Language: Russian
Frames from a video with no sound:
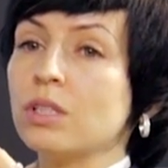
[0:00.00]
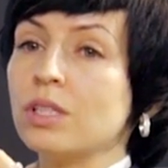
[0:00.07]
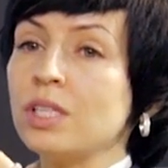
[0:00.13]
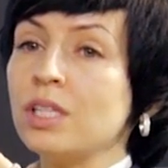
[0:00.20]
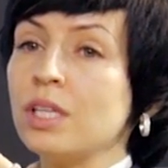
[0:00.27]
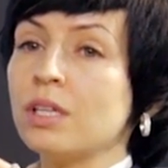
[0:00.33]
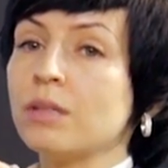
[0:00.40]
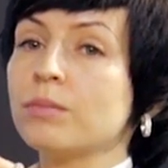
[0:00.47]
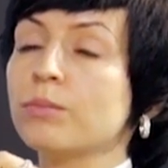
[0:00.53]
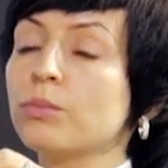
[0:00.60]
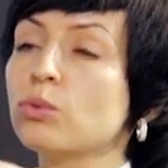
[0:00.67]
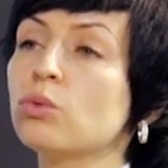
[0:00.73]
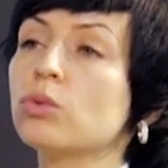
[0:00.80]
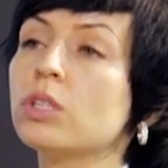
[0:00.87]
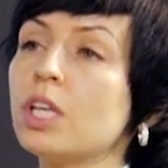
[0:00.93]
не
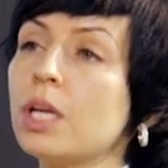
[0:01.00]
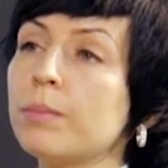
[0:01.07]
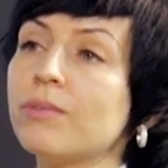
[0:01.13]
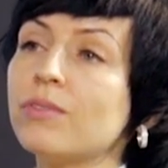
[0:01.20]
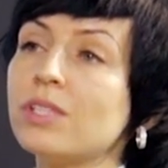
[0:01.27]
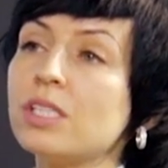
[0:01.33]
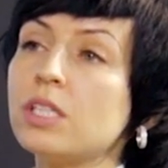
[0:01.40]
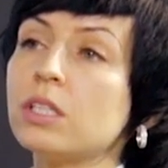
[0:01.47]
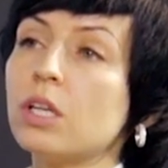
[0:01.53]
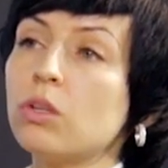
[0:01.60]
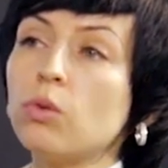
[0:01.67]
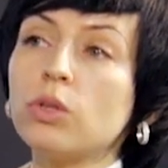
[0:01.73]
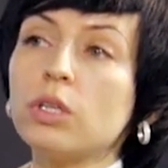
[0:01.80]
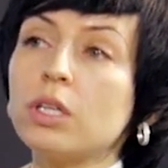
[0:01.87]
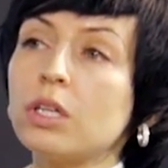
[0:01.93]
будут требовать те
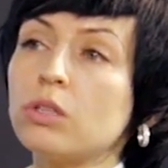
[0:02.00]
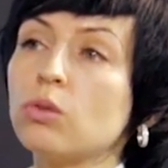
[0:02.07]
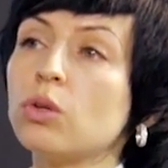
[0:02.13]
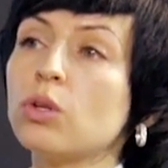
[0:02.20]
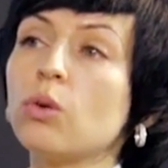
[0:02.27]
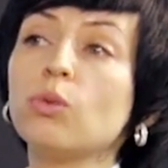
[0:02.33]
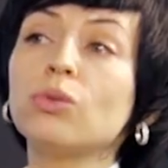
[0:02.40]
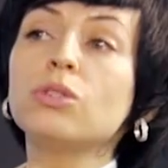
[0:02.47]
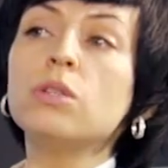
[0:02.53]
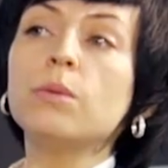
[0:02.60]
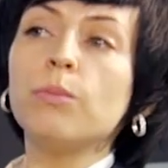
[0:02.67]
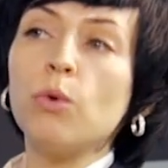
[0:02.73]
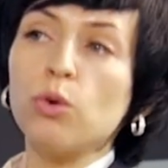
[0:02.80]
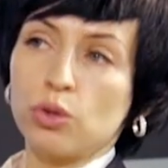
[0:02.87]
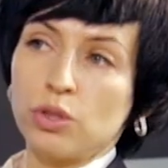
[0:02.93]
налоги, которые он не
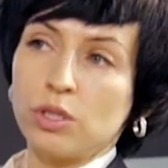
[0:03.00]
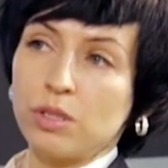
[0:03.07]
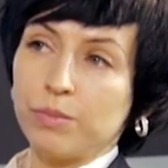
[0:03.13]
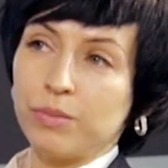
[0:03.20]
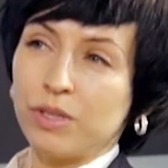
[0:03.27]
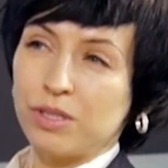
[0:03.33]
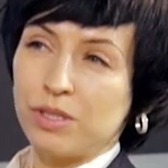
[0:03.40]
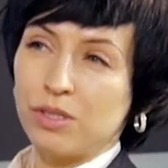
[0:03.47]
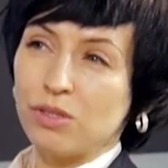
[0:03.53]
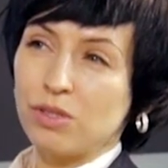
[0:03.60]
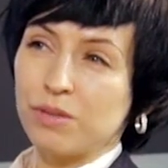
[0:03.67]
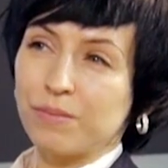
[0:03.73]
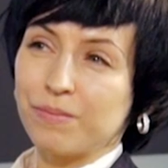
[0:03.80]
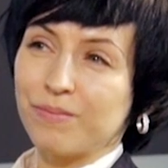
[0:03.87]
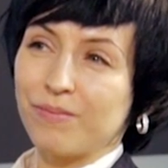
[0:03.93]
может заплатить.